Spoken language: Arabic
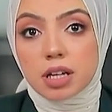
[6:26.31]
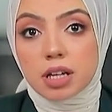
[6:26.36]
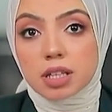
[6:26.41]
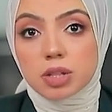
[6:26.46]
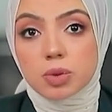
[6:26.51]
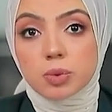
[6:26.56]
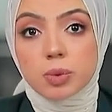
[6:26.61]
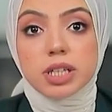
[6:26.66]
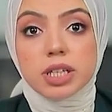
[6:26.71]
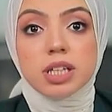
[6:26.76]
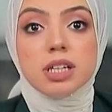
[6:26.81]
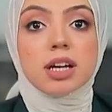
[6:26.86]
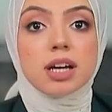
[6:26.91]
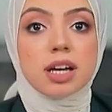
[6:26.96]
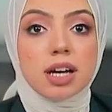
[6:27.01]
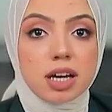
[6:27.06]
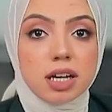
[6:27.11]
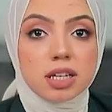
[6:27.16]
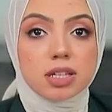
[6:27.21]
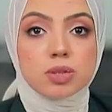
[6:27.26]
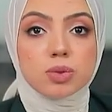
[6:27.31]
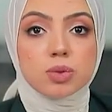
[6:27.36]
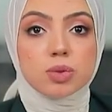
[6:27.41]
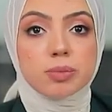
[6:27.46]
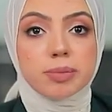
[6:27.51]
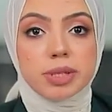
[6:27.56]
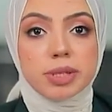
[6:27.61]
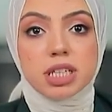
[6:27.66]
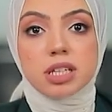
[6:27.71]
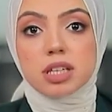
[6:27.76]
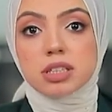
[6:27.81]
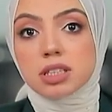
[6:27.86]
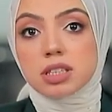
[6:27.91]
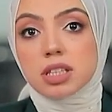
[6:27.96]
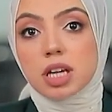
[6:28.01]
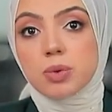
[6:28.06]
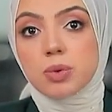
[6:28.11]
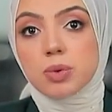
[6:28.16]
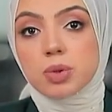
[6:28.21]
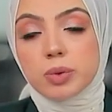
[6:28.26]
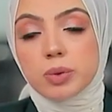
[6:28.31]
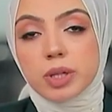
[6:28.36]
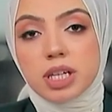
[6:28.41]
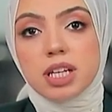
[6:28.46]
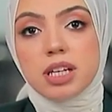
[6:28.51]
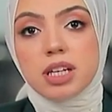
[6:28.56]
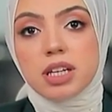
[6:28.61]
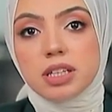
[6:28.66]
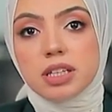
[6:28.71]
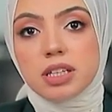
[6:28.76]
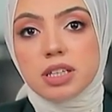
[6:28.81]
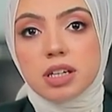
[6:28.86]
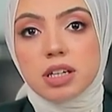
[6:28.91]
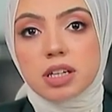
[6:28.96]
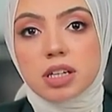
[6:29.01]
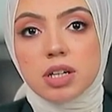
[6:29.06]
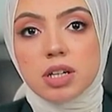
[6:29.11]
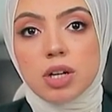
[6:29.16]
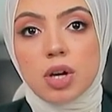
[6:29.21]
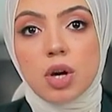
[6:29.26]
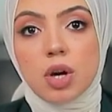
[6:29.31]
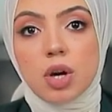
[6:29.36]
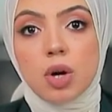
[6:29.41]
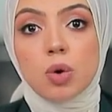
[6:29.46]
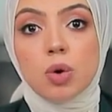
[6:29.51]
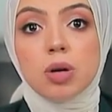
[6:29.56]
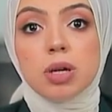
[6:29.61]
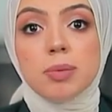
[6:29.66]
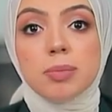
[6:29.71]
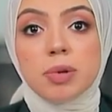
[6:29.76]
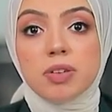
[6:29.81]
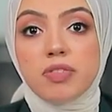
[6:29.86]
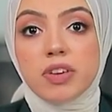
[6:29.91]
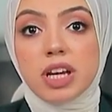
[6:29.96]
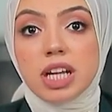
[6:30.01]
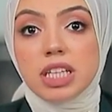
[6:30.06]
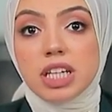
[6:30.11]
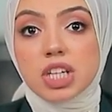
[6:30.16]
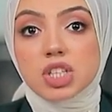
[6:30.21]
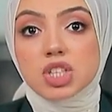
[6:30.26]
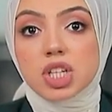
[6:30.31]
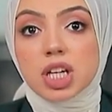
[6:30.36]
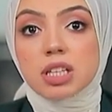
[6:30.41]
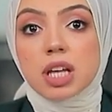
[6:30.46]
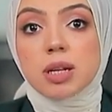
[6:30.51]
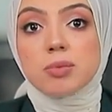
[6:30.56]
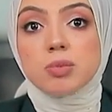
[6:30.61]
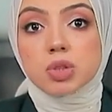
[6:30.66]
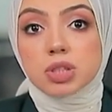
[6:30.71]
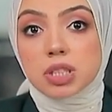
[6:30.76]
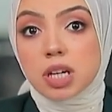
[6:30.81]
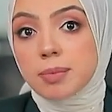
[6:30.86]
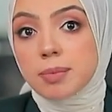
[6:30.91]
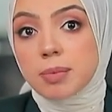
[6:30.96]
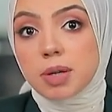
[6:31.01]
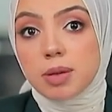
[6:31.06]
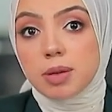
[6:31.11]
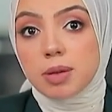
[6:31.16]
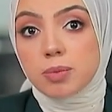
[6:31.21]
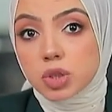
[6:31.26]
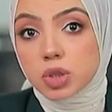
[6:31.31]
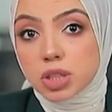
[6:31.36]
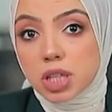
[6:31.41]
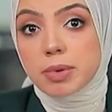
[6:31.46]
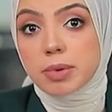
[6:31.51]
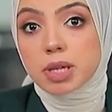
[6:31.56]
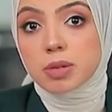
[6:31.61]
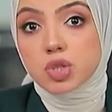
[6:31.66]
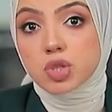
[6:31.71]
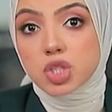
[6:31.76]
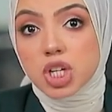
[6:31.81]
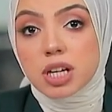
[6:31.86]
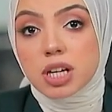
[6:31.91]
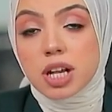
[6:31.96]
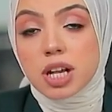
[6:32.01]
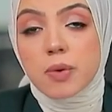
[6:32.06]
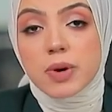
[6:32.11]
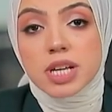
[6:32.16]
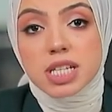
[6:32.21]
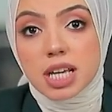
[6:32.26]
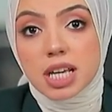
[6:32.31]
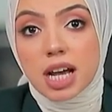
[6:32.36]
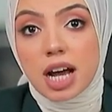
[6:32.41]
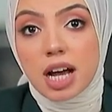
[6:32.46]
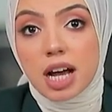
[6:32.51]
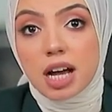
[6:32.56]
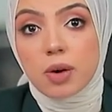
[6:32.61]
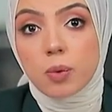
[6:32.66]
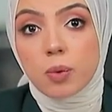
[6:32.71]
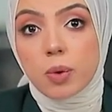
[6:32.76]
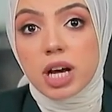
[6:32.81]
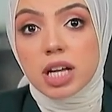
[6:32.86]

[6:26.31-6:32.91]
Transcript: وده لمناقشتها مصير كوكب الارض وانقاذه من التدهور والانهيار وبالفعل يشهد